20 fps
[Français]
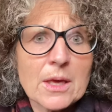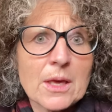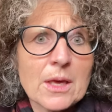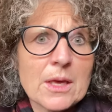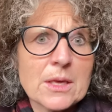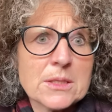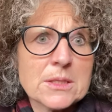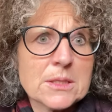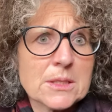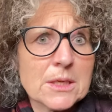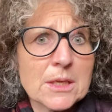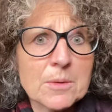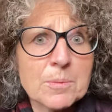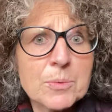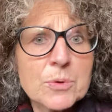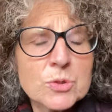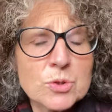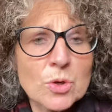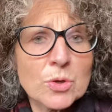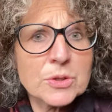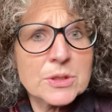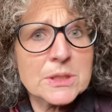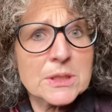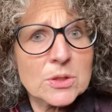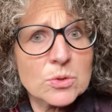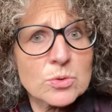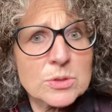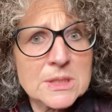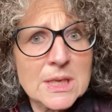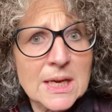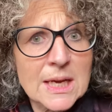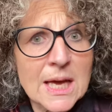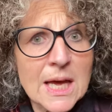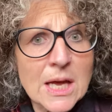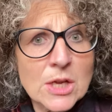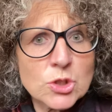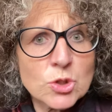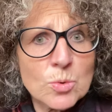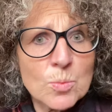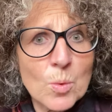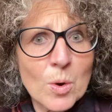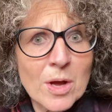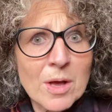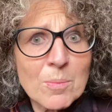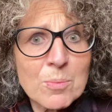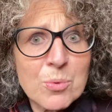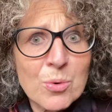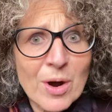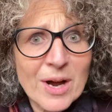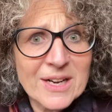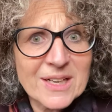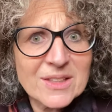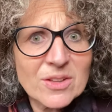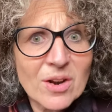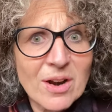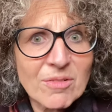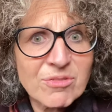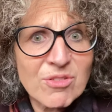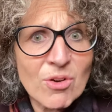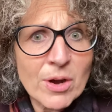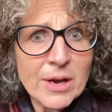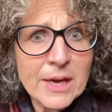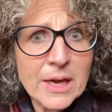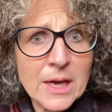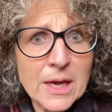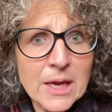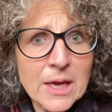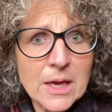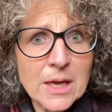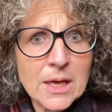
Est-ce qu'il peut sortir de sa cage au moins pour aller dans la forêt